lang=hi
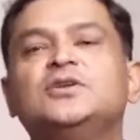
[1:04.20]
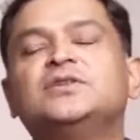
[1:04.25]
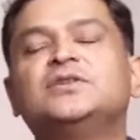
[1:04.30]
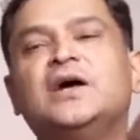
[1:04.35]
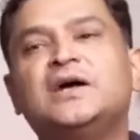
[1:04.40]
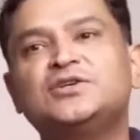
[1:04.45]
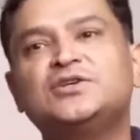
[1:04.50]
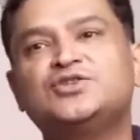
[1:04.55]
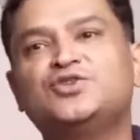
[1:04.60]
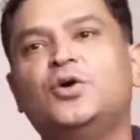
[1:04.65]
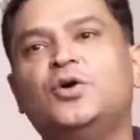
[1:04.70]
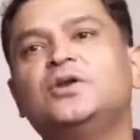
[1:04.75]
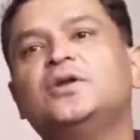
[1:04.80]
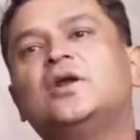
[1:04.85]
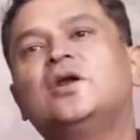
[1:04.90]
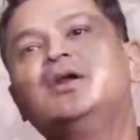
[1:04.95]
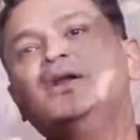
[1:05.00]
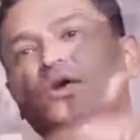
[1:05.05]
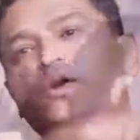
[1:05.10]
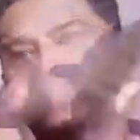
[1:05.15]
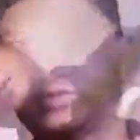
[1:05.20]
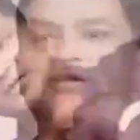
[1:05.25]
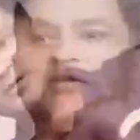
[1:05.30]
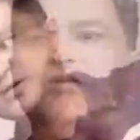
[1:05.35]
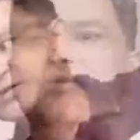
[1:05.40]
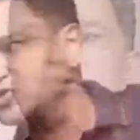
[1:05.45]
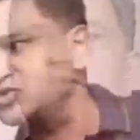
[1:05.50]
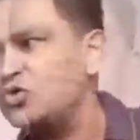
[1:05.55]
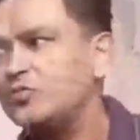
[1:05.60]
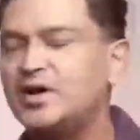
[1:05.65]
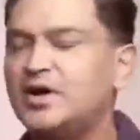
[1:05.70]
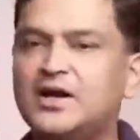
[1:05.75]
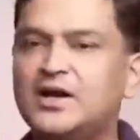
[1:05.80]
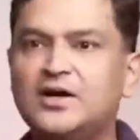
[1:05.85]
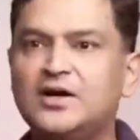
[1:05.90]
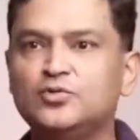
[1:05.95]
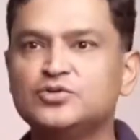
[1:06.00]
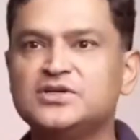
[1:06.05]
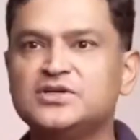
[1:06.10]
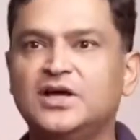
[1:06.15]
सपोर्ट्स की हमें जरूरत इसको मारा
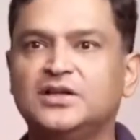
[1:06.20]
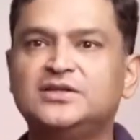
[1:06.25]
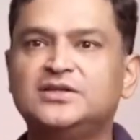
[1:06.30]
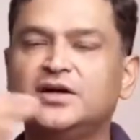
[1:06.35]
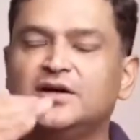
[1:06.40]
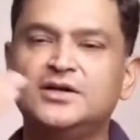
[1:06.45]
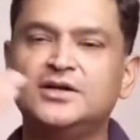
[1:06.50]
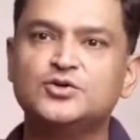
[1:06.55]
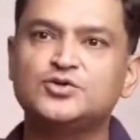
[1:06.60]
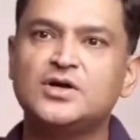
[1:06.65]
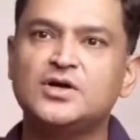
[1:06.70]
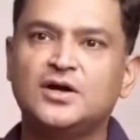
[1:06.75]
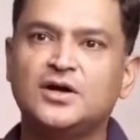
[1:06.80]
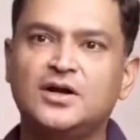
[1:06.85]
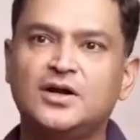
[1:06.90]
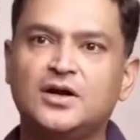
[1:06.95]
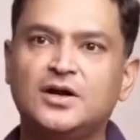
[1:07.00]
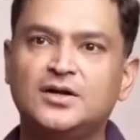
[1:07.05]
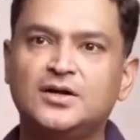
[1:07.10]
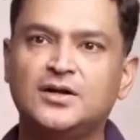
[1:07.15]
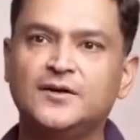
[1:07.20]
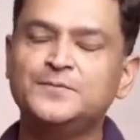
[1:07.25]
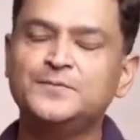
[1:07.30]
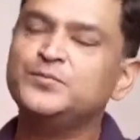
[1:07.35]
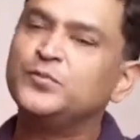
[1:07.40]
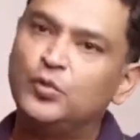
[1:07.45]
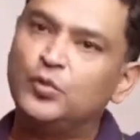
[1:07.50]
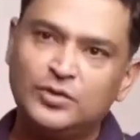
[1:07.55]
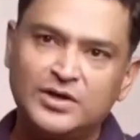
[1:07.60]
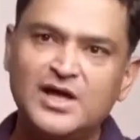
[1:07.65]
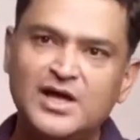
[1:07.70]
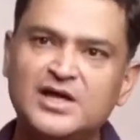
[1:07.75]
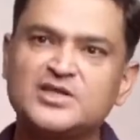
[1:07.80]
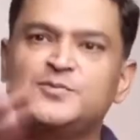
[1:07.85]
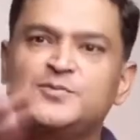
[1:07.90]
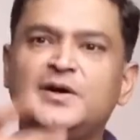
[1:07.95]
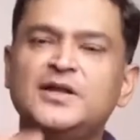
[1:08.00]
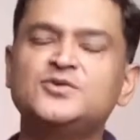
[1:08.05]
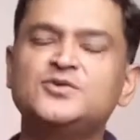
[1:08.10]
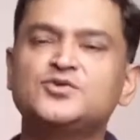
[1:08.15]
उसकी हत्या करी उसका गला काटा उनका
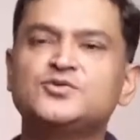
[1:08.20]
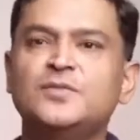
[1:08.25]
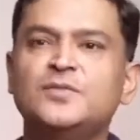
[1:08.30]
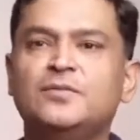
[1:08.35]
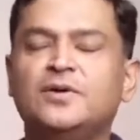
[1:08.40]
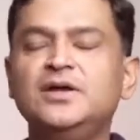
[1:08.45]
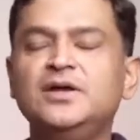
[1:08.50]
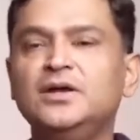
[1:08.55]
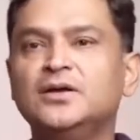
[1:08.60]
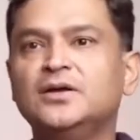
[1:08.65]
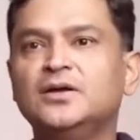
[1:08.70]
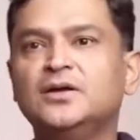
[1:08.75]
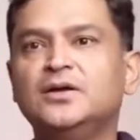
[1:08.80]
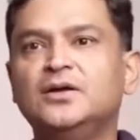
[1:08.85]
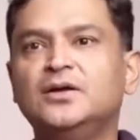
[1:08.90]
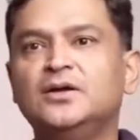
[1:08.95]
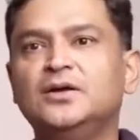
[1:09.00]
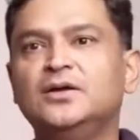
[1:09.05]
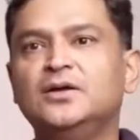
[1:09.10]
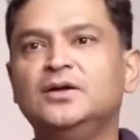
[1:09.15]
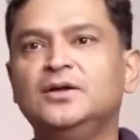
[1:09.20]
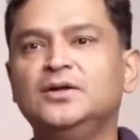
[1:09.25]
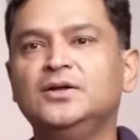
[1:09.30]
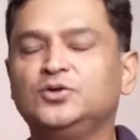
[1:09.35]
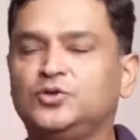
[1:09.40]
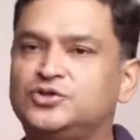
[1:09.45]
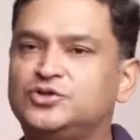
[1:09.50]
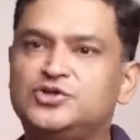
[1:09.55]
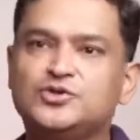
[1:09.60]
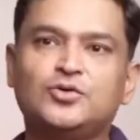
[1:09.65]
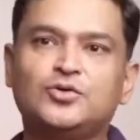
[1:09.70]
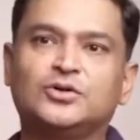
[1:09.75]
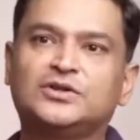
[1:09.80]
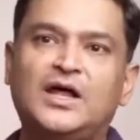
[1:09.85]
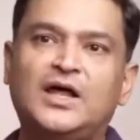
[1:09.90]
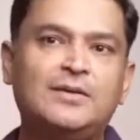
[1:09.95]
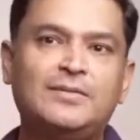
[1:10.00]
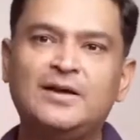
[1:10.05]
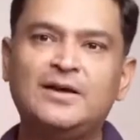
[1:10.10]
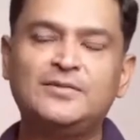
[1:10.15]
एक्सपर्टीज उसमें भाई तो जिसको
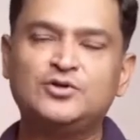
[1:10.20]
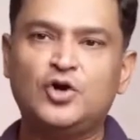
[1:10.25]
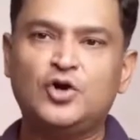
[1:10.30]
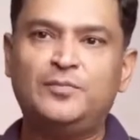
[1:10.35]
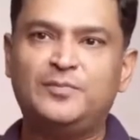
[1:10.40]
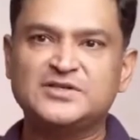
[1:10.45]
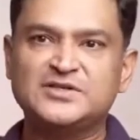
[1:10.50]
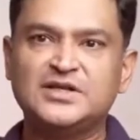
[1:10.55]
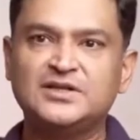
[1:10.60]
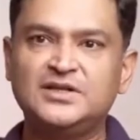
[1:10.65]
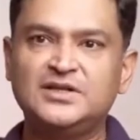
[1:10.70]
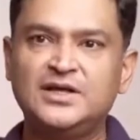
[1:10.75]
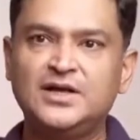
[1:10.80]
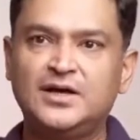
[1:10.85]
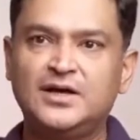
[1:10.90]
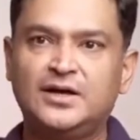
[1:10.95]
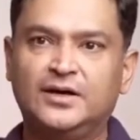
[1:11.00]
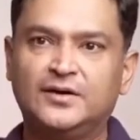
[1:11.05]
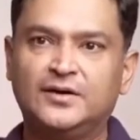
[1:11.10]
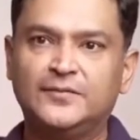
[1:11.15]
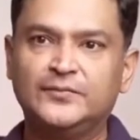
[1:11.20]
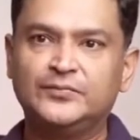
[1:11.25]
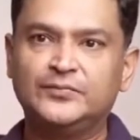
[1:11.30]
तालिबान में जॉब पसंद नहीं आया